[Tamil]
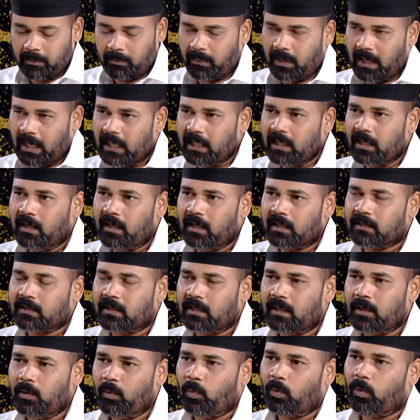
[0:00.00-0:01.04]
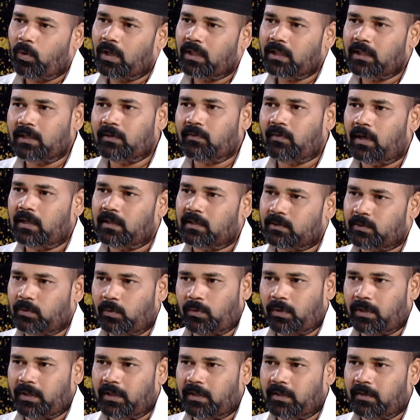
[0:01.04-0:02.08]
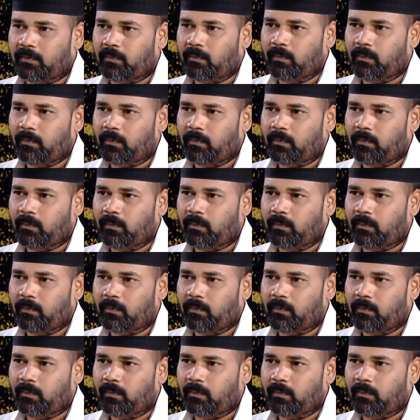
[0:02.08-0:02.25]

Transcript: மலையாளத்தில் ஓணத்துக்கு வாழ்த்து சொல்கிறீங்க